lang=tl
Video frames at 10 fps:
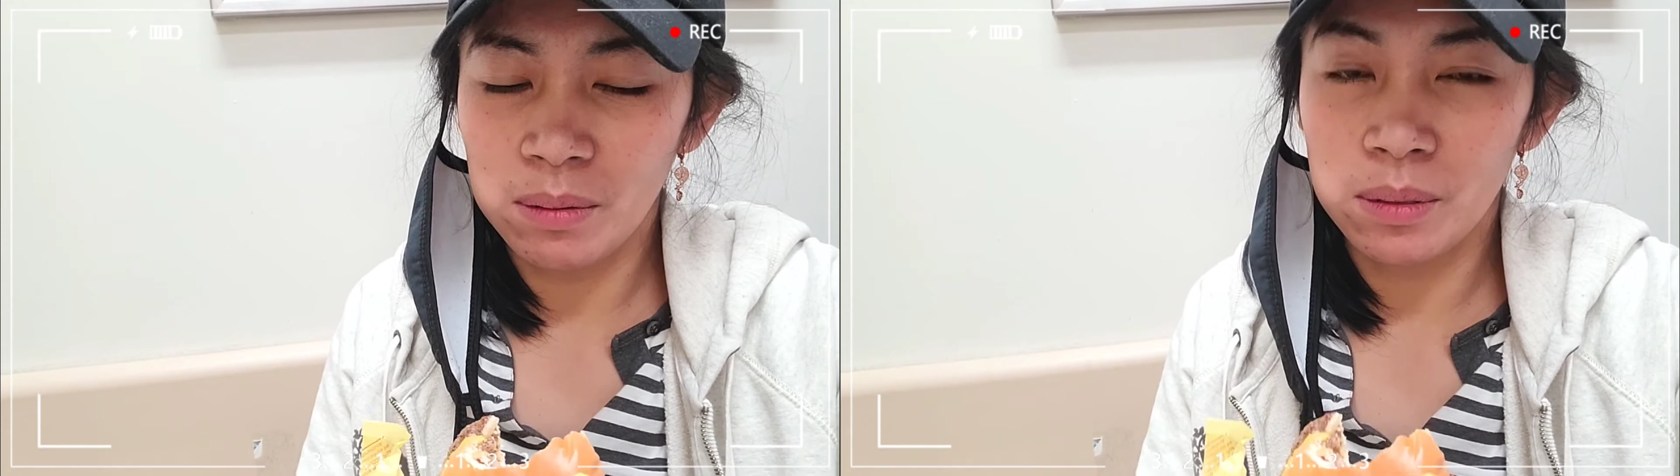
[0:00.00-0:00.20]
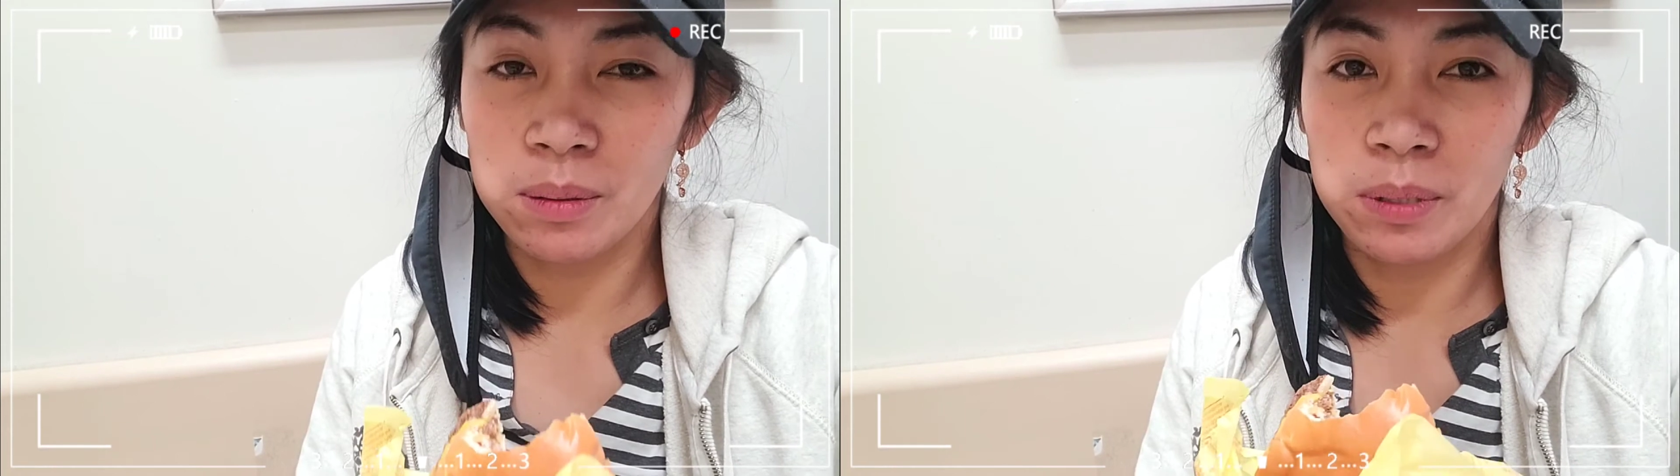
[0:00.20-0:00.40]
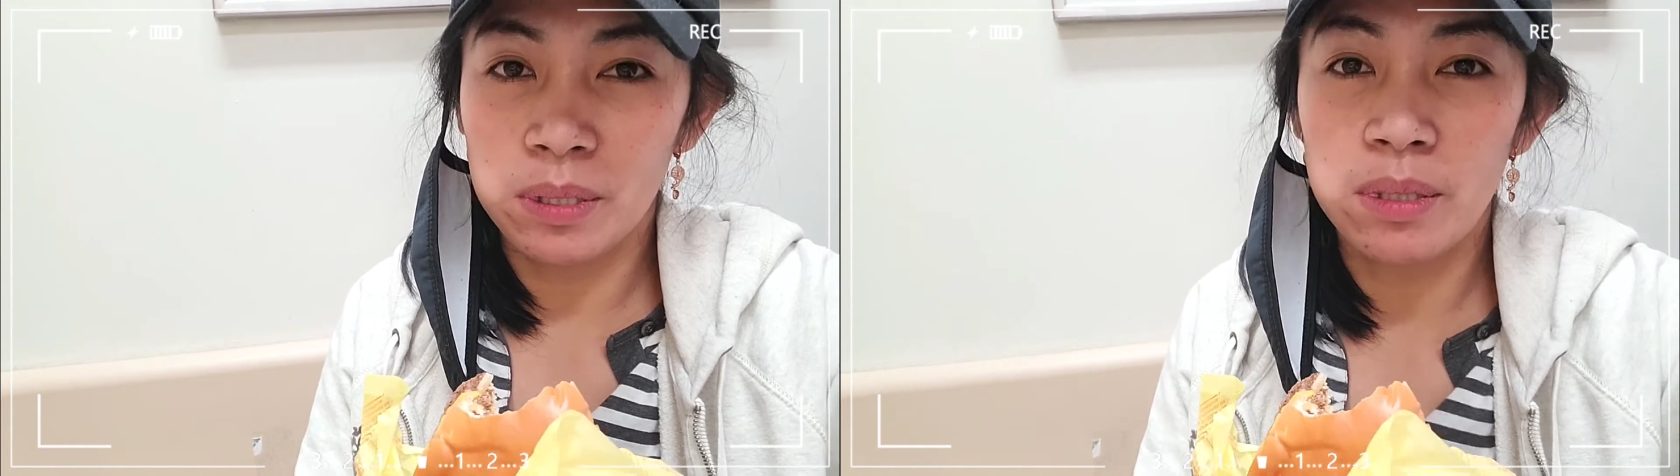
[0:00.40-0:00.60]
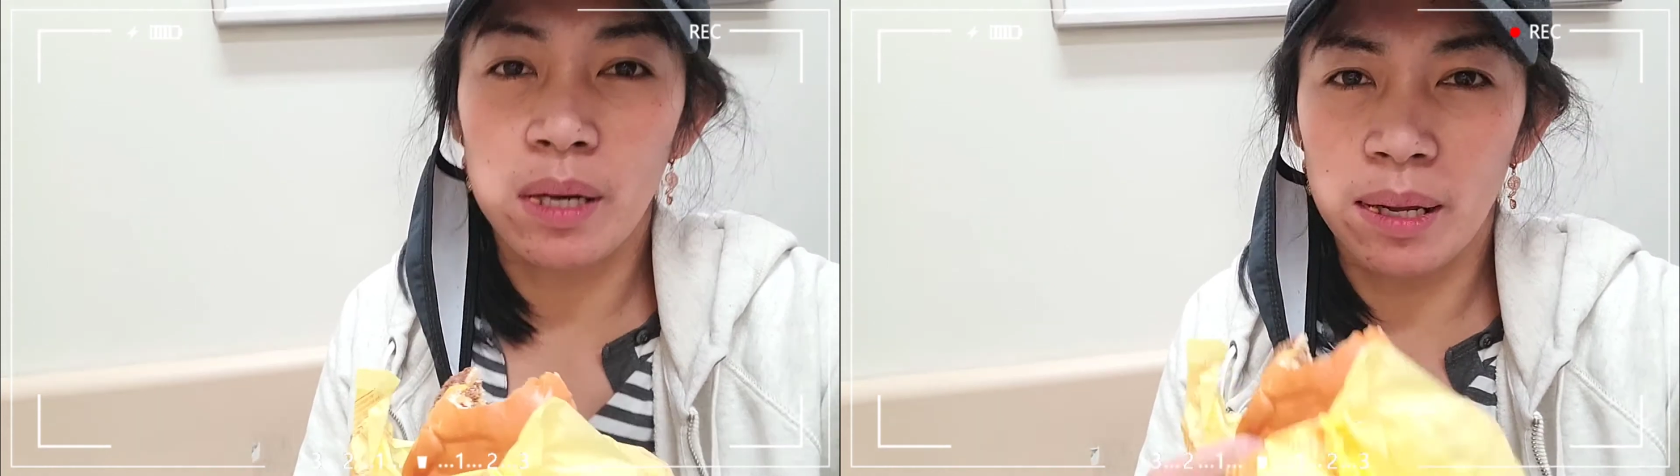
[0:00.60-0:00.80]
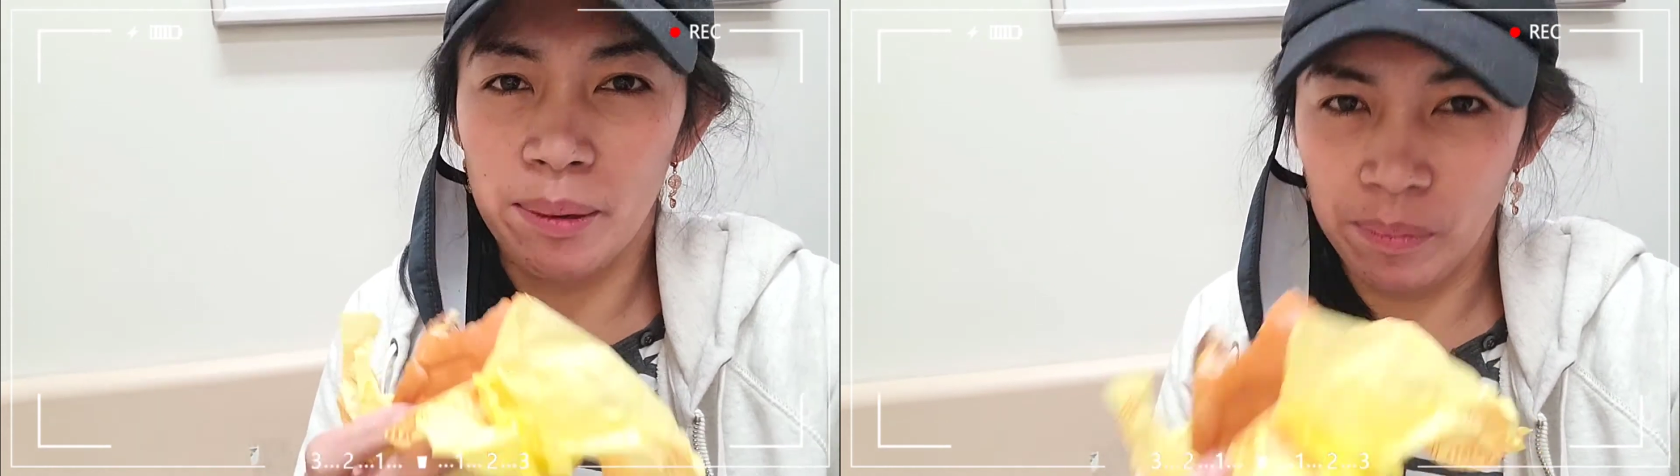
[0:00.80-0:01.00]
Sobrang
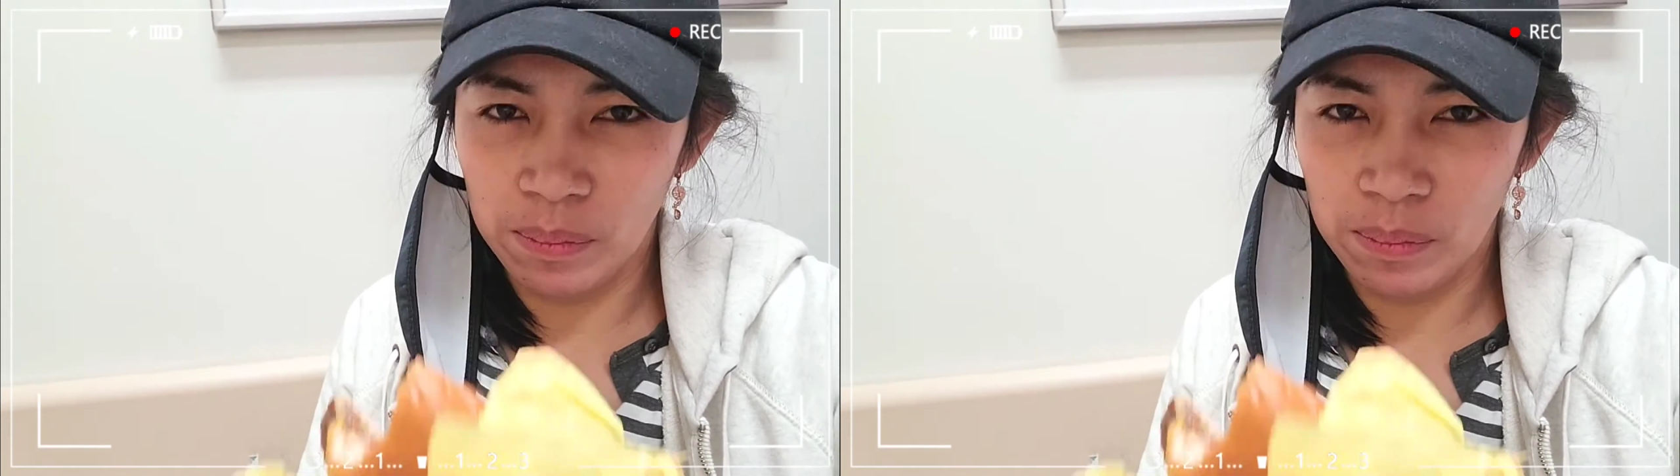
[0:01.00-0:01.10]
sarap.